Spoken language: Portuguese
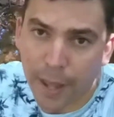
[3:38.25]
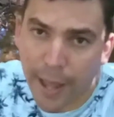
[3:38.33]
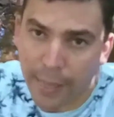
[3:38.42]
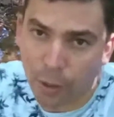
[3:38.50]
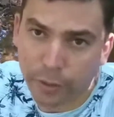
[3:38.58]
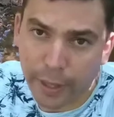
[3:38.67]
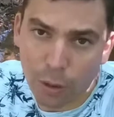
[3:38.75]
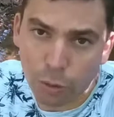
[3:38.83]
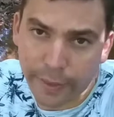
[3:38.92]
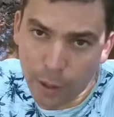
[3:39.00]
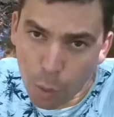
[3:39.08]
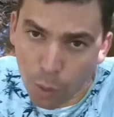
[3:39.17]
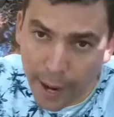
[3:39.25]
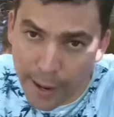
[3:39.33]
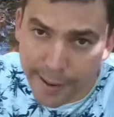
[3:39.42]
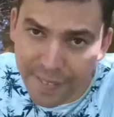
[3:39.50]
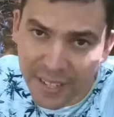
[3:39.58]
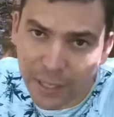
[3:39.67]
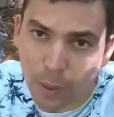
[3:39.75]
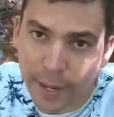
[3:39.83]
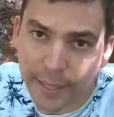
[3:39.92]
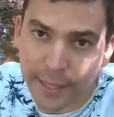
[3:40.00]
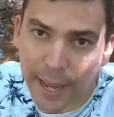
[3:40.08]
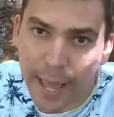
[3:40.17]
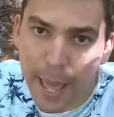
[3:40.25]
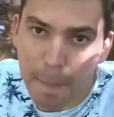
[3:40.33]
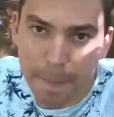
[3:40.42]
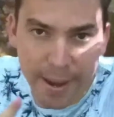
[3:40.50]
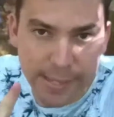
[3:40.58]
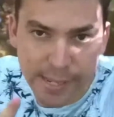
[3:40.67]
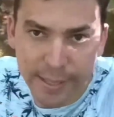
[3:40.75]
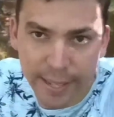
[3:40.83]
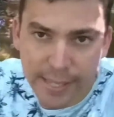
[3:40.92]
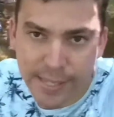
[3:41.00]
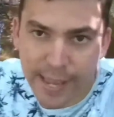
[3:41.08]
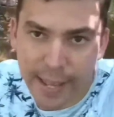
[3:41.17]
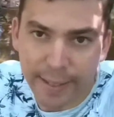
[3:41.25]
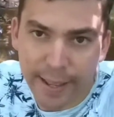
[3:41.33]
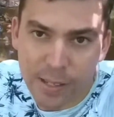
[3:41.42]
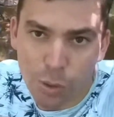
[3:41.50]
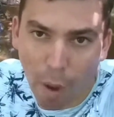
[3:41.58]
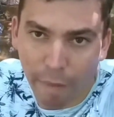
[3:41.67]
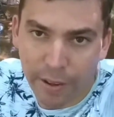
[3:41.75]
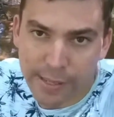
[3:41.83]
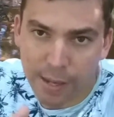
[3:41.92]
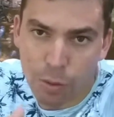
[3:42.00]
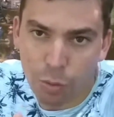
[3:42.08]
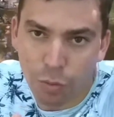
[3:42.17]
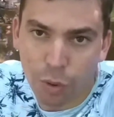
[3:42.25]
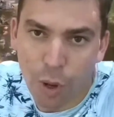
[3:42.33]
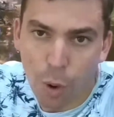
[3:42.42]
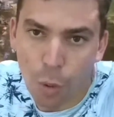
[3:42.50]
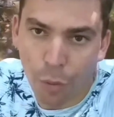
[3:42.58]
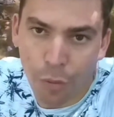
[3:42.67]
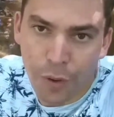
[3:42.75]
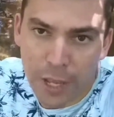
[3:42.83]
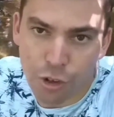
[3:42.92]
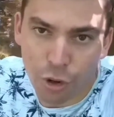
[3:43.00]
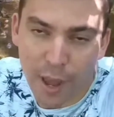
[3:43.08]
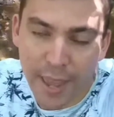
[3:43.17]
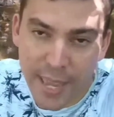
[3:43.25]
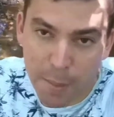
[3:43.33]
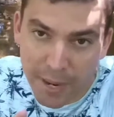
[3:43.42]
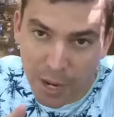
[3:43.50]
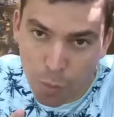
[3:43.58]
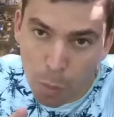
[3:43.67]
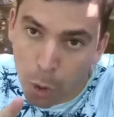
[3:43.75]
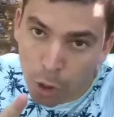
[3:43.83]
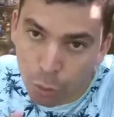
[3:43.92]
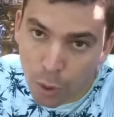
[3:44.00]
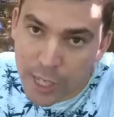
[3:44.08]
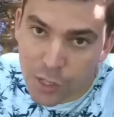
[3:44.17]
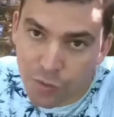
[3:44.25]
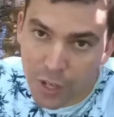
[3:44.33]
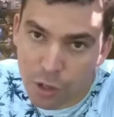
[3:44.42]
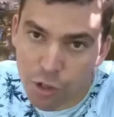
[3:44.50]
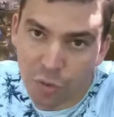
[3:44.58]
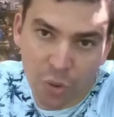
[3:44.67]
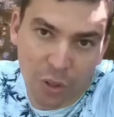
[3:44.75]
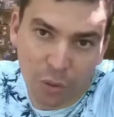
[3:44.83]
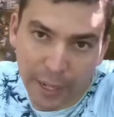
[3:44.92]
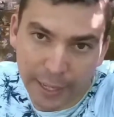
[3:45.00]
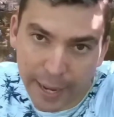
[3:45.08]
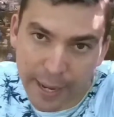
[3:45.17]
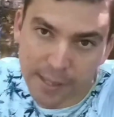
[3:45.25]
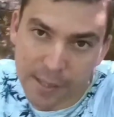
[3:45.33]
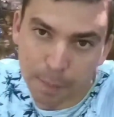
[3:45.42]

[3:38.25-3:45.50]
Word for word: Não tem, não tem um horário definido ainda, mas entre as 7 e as 9 vai sair um, um vídeo. E amanhã eu vou pôr dois vídeos divulgando canais.